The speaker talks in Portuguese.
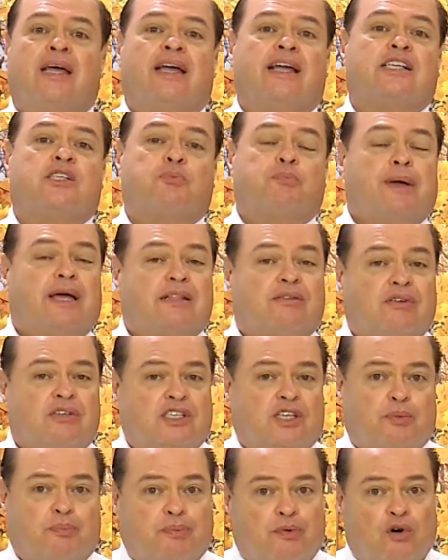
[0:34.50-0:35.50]
respeito a
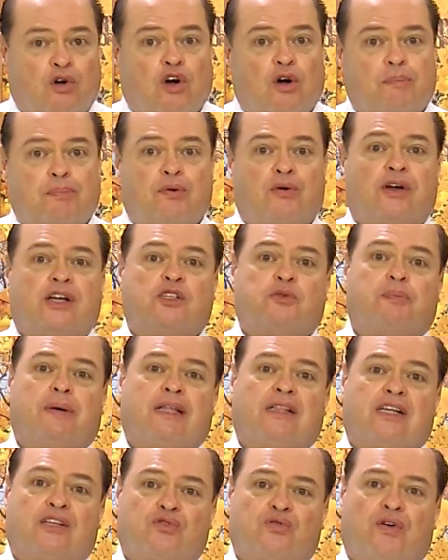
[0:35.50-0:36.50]
si próprio,
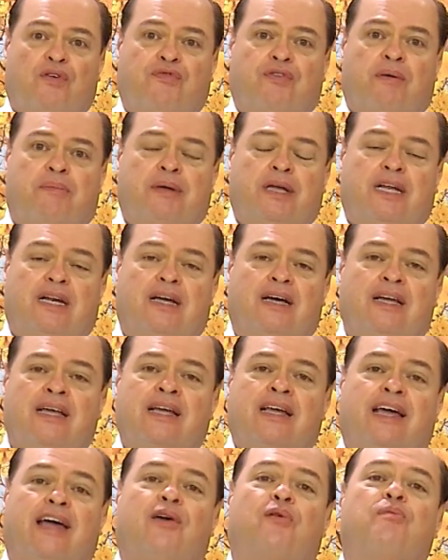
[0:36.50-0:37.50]
respeito à sua família
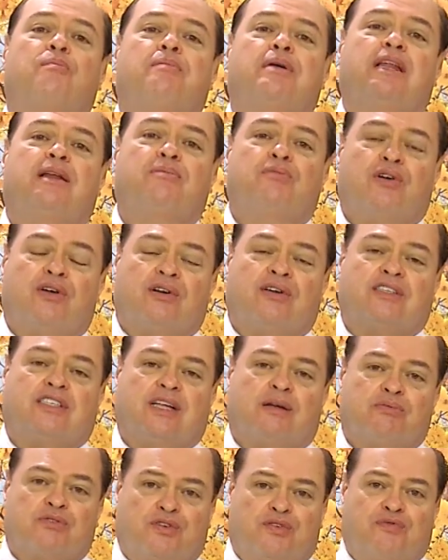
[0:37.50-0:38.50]
é o mínimo que nós
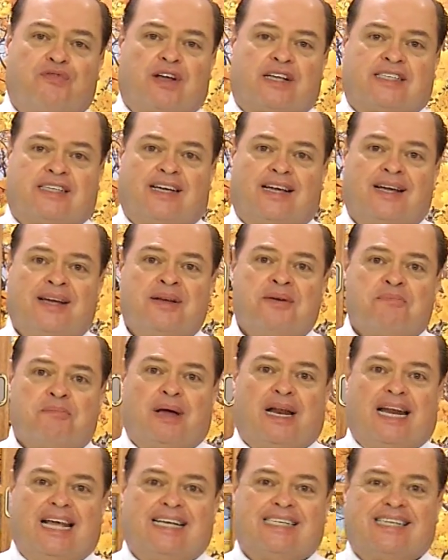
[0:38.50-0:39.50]
temos que fazer.
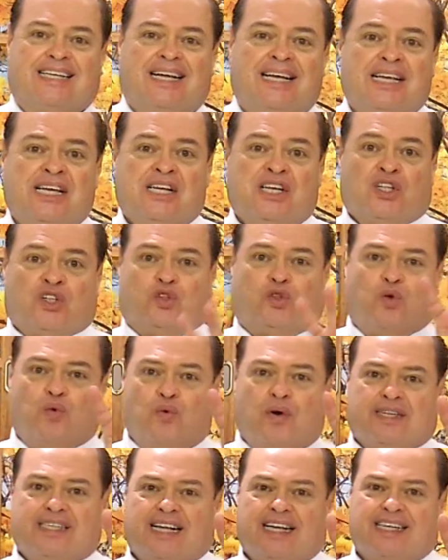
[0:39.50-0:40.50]
Beleza?
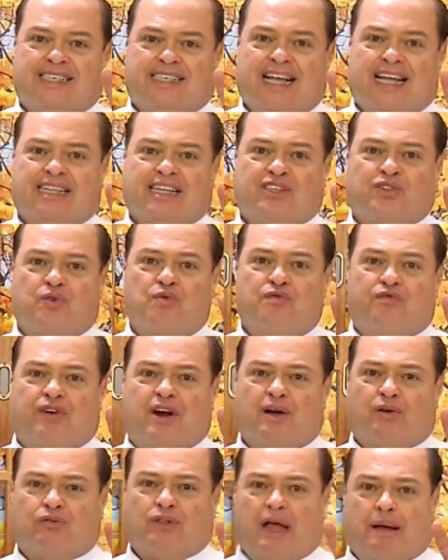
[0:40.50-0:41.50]
Duas receitas com
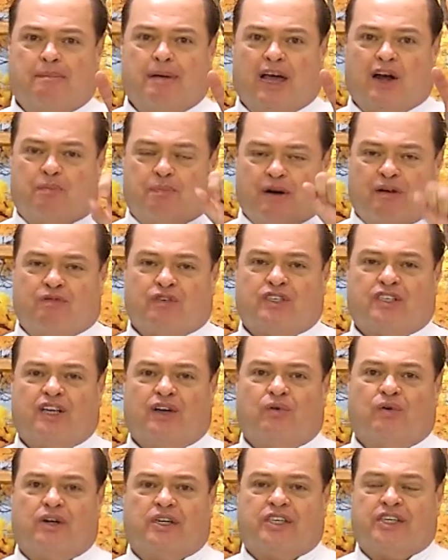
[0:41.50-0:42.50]
frango da Belo para você
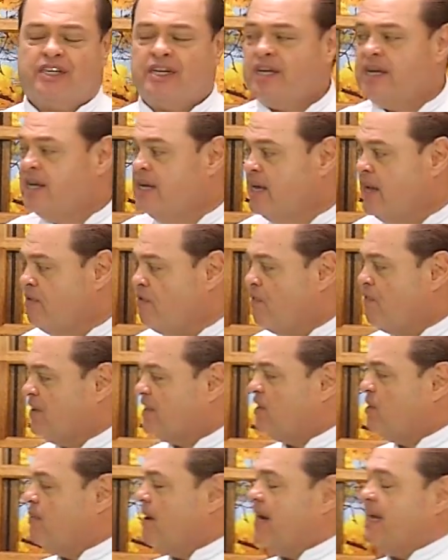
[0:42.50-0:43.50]
hoje. Vou
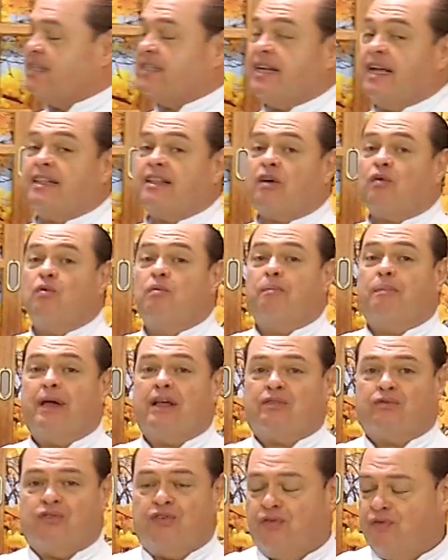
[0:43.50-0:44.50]
fazer uma receita com
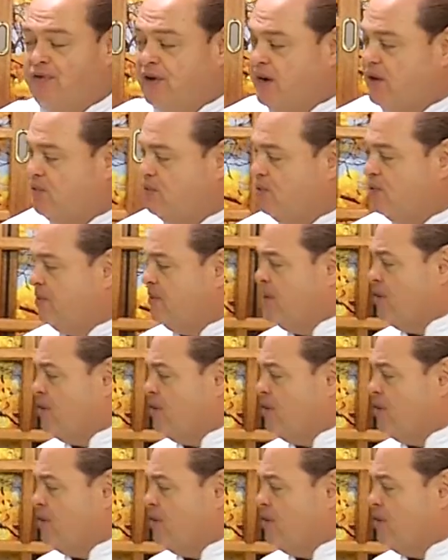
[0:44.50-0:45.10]
peito de frango.